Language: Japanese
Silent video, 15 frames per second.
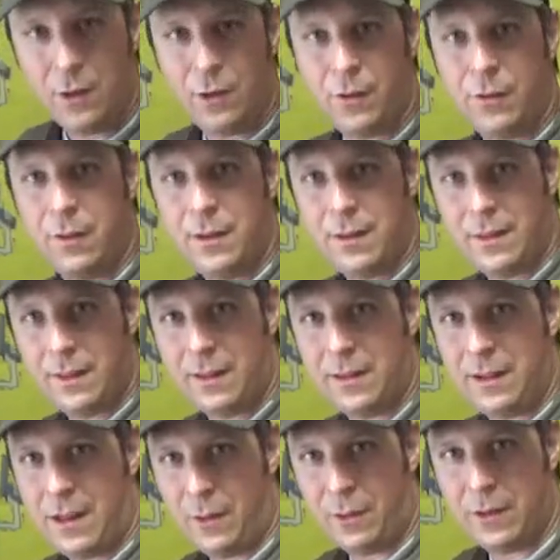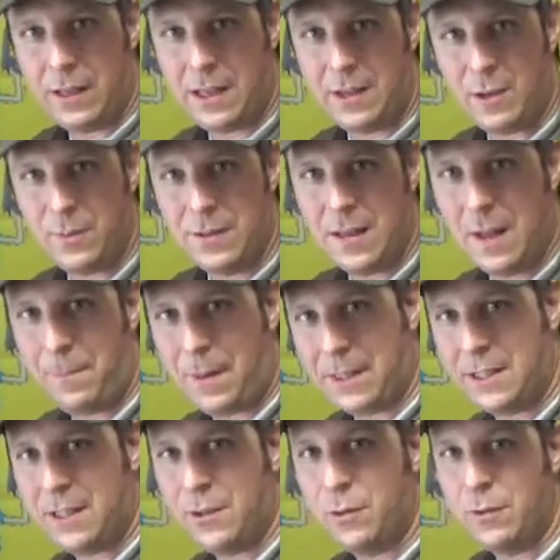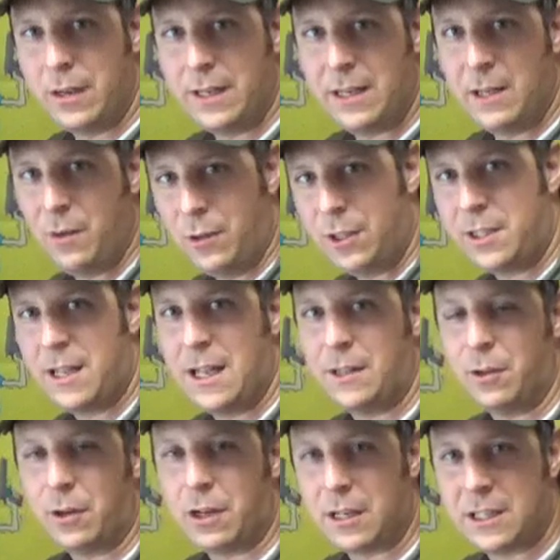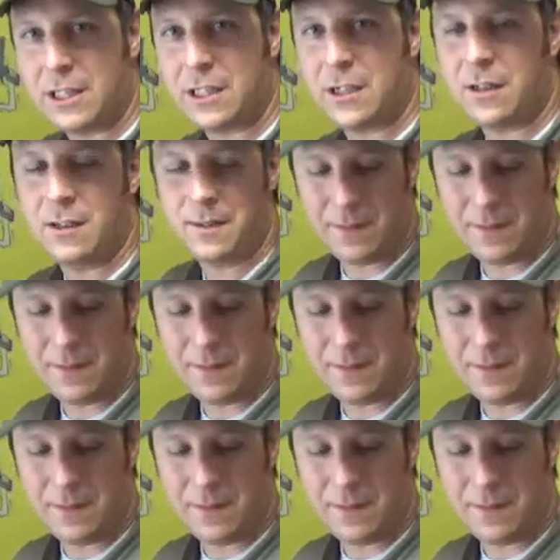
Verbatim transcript: おなんか親指でパチン上に押してとカチッ